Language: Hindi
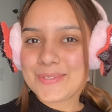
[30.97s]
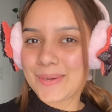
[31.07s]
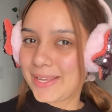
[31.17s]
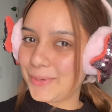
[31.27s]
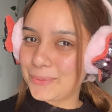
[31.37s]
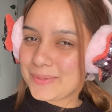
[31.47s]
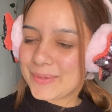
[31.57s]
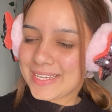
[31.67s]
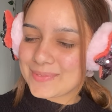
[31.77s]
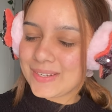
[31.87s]
सो आई होप यू
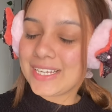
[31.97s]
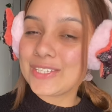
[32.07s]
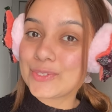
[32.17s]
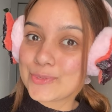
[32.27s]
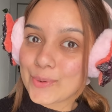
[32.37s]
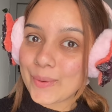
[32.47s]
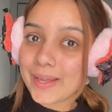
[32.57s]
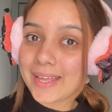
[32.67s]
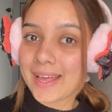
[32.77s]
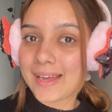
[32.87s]
गाइज विल
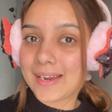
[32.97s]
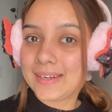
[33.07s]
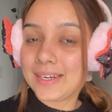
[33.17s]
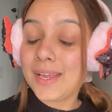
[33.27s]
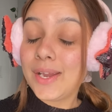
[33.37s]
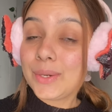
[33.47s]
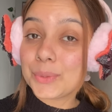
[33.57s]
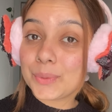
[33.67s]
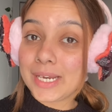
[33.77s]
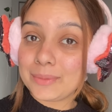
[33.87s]
इन्जॉय एंड
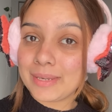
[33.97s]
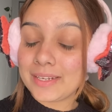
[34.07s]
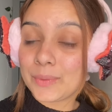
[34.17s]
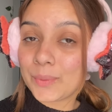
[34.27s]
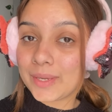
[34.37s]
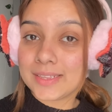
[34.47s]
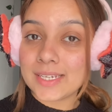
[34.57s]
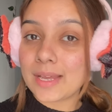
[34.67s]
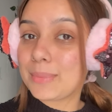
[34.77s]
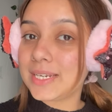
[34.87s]
डू लेट मी नो इन
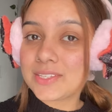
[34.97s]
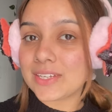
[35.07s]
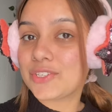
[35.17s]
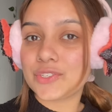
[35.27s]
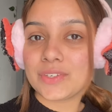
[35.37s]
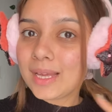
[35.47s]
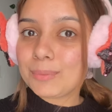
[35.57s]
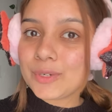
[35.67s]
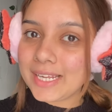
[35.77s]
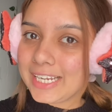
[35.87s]
द कमेंट सेक्शन
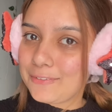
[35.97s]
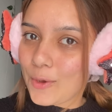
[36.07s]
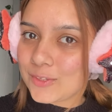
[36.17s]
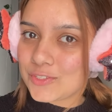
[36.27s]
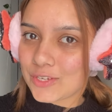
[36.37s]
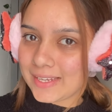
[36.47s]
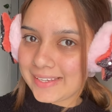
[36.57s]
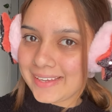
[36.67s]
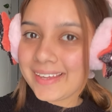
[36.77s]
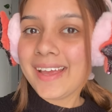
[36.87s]
आपको डेली ब्लॉग्स
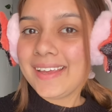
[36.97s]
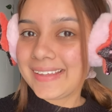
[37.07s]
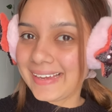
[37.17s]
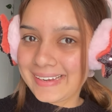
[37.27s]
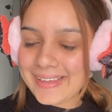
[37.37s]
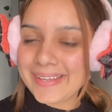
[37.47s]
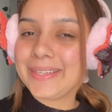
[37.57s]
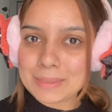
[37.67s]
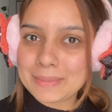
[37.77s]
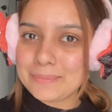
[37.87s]
चाहिए या
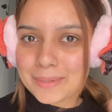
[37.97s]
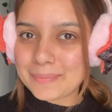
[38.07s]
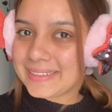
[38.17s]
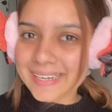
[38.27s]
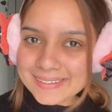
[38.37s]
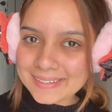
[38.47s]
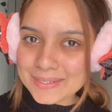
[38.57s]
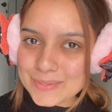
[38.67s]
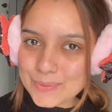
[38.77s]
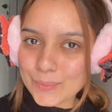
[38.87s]
नहीं कमेंट में बता
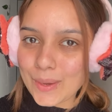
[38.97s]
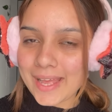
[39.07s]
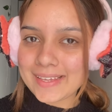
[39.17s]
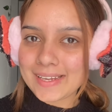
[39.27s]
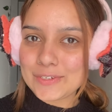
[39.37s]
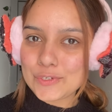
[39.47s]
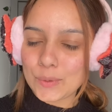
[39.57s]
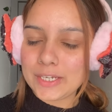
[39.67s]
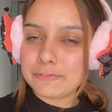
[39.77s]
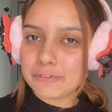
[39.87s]
देना सो आई कैन
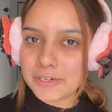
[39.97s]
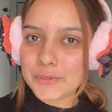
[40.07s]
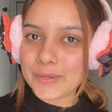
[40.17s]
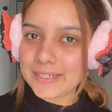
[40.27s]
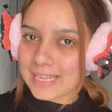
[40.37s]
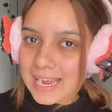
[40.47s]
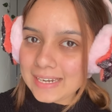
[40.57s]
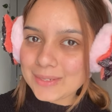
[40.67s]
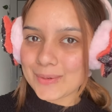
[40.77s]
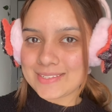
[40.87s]
श्योरली वर्क ऑन
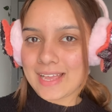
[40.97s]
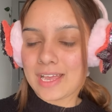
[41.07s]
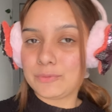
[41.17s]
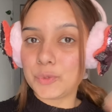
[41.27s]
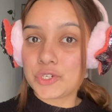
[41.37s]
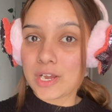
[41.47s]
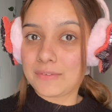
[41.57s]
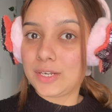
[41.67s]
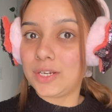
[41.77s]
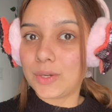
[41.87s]
डैट बिकॉज आई हैव टू
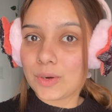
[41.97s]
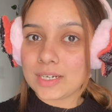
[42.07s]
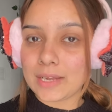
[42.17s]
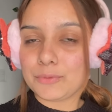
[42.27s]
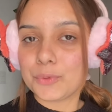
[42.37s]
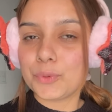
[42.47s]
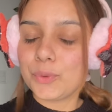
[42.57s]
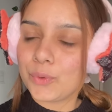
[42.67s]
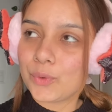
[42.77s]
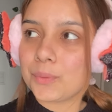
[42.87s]
ट्रेवल अ लॉट आई हैव टू गो
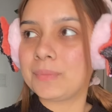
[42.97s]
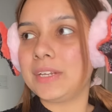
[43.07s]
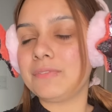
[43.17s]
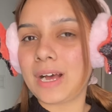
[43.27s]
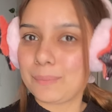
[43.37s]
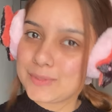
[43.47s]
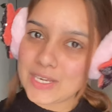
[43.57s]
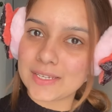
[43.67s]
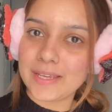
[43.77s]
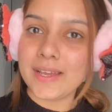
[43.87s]
होम देन वहाँ पे
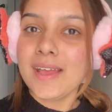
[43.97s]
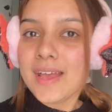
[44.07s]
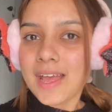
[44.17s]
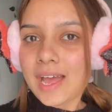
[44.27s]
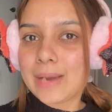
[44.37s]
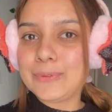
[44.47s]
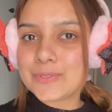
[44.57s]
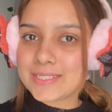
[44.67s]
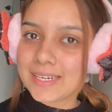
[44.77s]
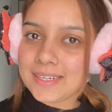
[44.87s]
जाके आई हैव
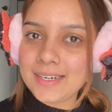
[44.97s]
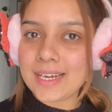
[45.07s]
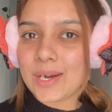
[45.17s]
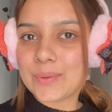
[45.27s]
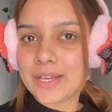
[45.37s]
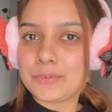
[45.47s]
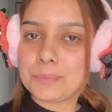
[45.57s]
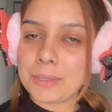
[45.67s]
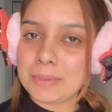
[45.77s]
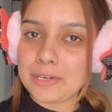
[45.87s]
टू सेटल डाउन आई हैव
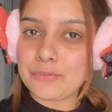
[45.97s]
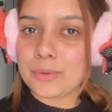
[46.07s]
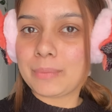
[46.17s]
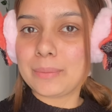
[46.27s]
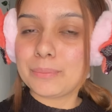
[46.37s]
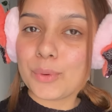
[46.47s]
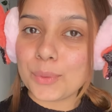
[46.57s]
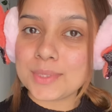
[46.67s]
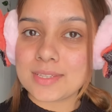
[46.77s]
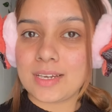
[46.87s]
टू प्रिपेयर फॉर माई
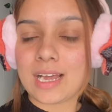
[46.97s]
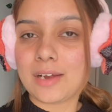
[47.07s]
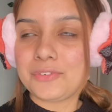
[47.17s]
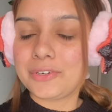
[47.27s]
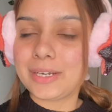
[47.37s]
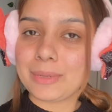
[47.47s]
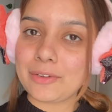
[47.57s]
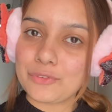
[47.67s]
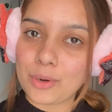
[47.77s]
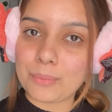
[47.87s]
बोट्स देन आफ्टर
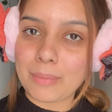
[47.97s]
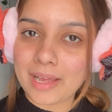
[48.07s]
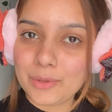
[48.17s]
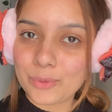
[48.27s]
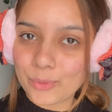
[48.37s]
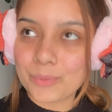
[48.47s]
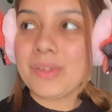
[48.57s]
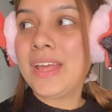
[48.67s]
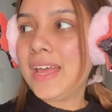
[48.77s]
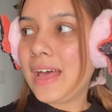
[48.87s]
कमिंग फ्रॉम माई
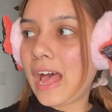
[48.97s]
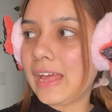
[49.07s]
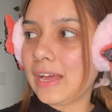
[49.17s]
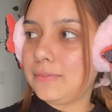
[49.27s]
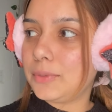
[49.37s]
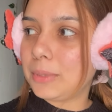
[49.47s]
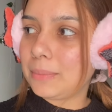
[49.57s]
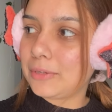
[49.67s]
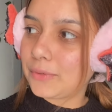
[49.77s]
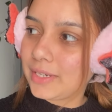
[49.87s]
होम आई हैव टू
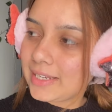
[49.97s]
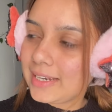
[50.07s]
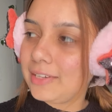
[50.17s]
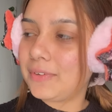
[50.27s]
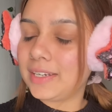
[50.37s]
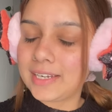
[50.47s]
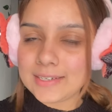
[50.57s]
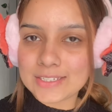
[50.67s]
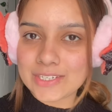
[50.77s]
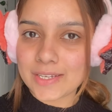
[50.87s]
प्रिपेयर फॉर नीट फिर
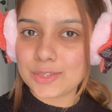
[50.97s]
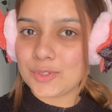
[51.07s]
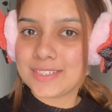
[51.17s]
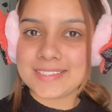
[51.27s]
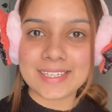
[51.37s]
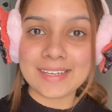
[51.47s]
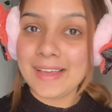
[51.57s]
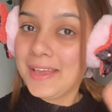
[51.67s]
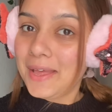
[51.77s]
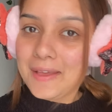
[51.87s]
नीट आ जाएगा तुरंत से
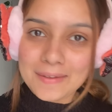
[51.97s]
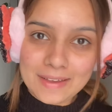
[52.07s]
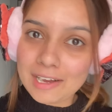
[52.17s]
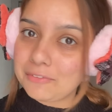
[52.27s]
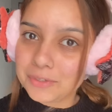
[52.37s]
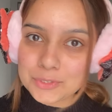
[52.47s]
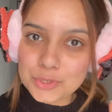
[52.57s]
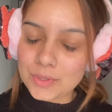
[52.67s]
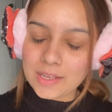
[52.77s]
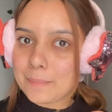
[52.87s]
काफ़ी
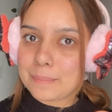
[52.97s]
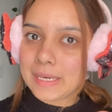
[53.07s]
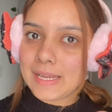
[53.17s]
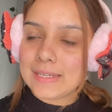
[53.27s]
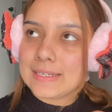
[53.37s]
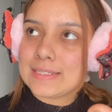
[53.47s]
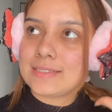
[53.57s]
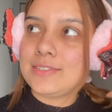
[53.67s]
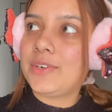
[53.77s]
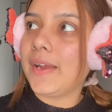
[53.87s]
कुछ हो रहा है ब्रेन
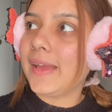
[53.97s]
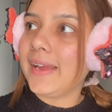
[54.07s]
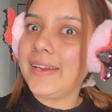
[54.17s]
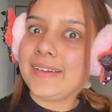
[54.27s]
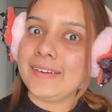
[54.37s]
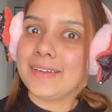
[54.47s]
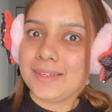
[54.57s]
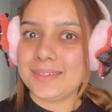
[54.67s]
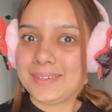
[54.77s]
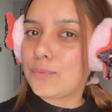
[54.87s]
इज ड्रेन्ड
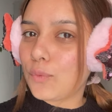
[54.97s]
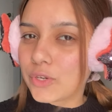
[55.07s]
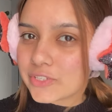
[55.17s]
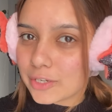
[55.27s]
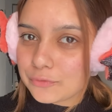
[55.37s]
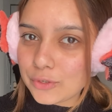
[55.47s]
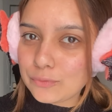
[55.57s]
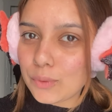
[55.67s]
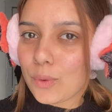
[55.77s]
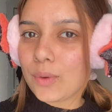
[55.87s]
वॉच द फुल
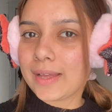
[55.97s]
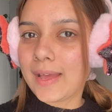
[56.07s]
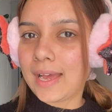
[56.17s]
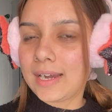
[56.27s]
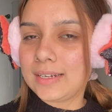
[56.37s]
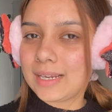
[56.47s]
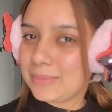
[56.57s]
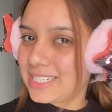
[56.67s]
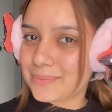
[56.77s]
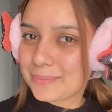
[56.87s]
ब्लॉग एंड
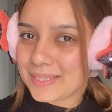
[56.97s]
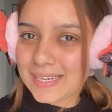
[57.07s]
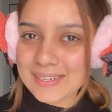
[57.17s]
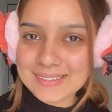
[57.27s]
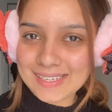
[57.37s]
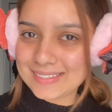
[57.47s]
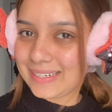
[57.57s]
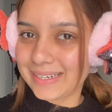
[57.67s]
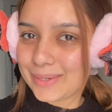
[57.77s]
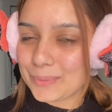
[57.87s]
कमेंट्स में बताना कैसा
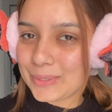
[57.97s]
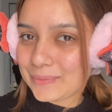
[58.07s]
लगा आपको ये